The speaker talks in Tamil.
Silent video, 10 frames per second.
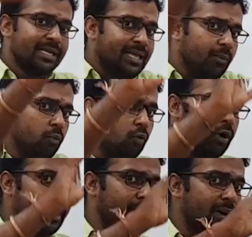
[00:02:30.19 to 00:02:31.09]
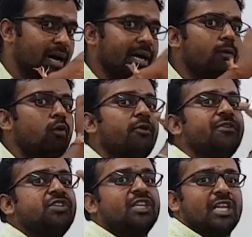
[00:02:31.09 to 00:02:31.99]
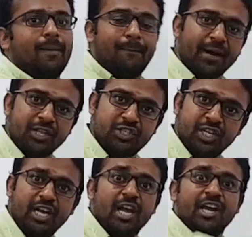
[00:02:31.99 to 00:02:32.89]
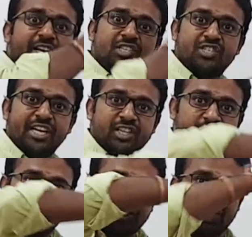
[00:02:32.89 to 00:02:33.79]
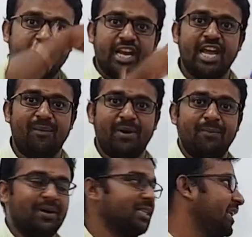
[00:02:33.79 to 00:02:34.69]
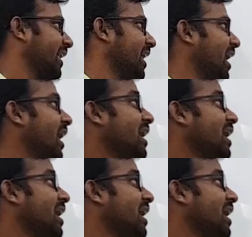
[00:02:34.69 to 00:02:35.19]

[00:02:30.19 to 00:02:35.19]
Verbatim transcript: இதன் மூலியமாக ஒரு விஷயத்தை நான் படித்து ஹிஸ்ட்ரியை தெரிஞ்சுக்கிறேன் அப்படின்னு பார்த்துட்டிங்கன்னா